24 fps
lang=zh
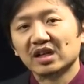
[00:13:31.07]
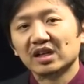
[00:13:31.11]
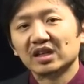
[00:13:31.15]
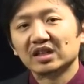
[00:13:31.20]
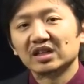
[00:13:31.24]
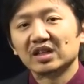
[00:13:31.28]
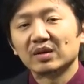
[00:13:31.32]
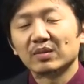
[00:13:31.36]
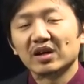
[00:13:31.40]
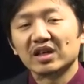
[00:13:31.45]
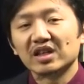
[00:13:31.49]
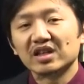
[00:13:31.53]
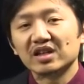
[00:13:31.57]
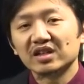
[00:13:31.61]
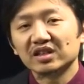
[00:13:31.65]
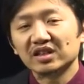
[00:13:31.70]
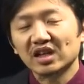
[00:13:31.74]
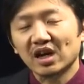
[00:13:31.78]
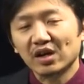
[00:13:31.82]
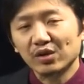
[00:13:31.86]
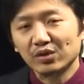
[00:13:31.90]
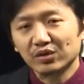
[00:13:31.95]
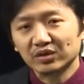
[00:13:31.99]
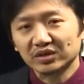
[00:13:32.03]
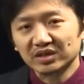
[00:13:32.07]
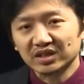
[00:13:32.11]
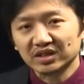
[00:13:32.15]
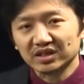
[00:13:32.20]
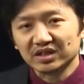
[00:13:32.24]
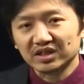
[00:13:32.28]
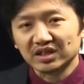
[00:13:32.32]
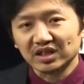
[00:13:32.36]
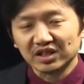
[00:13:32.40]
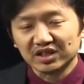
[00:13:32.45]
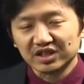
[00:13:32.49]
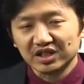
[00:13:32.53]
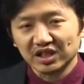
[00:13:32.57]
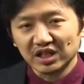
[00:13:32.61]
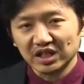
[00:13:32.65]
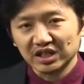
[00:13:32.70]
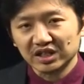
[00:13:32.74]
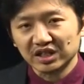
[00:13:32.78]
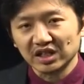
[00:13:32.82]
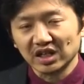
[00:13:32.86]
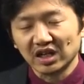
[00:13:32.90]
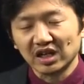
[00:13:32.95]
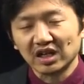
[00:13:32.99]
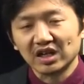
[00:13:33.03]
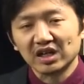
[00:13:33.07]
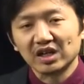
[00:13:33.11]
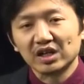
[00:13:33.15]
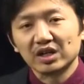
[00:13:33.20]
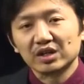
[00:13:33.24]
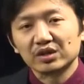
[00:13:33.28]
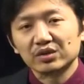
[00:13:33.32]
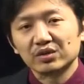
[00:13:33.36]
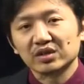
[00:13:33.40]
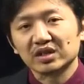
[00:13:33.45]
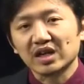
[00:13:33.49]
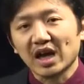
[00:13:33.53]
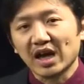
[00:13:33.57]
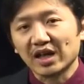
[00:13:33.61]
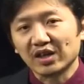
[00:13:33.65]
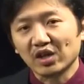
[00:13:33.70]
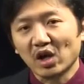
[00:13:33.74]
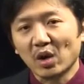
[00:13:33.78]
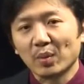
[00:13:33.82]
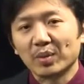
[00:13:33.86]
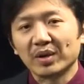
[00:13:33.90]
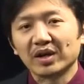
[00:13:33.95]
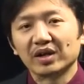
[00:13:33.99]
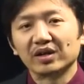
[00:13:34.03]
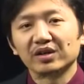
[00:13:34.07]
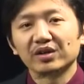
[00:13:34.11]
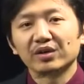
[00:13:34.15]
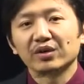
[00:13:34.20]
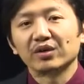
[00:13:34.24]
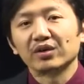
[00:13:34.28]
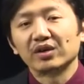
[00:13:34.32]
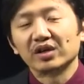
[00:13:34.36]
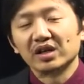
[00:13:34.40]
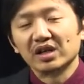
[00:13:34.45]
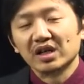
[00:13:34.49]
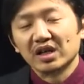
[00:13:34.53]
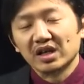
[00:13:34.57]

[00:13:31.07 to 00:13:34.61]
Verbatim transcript: 那么，应当用自己的知识去改造朋友，